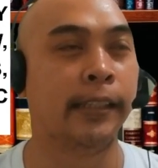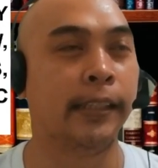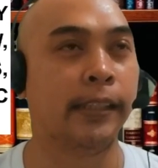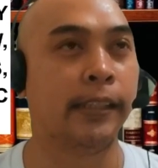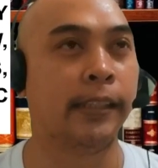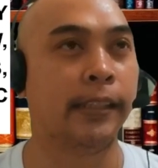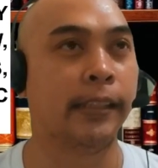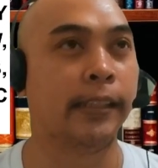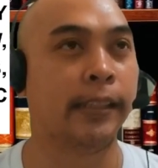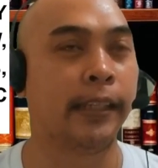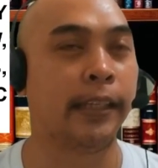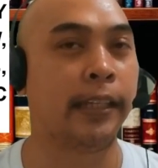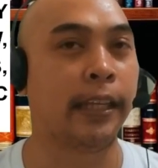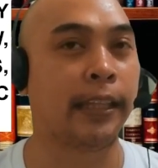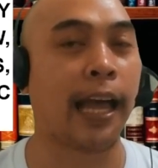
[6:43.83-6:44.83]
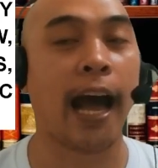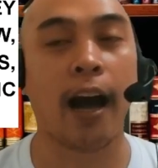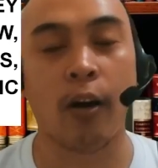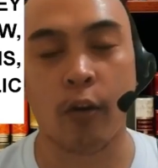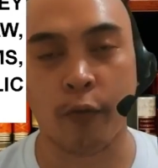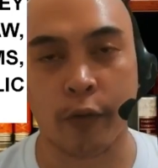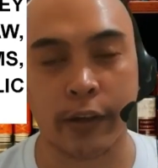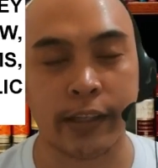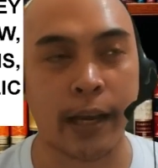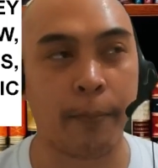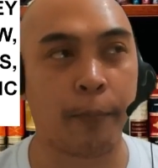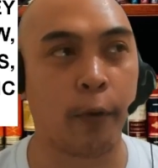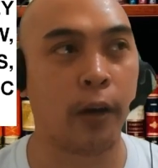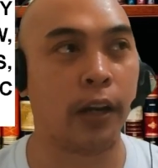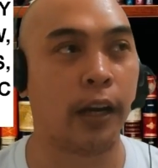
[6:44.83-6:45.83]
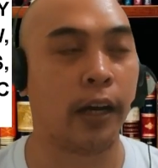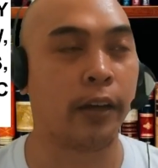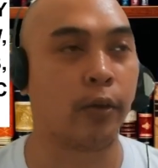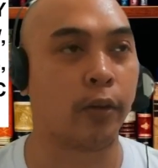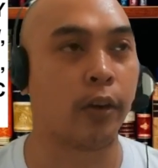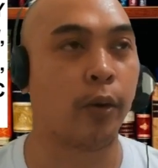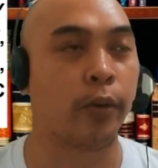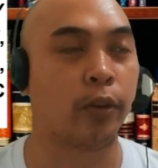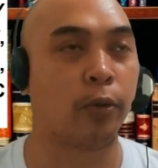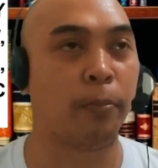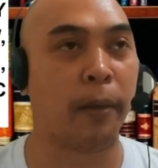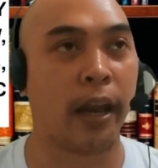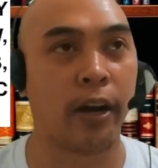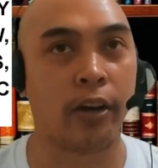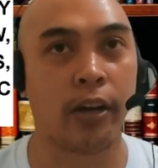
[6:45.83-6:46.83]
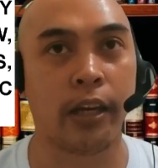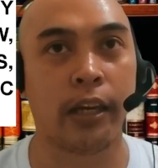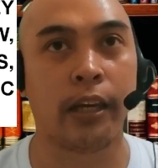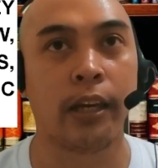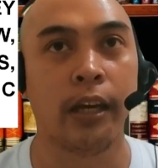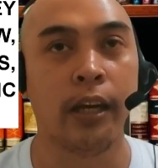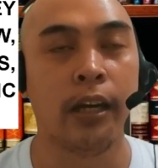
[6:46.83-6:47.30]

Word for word: uh, hindi tao for example uh, are going to marry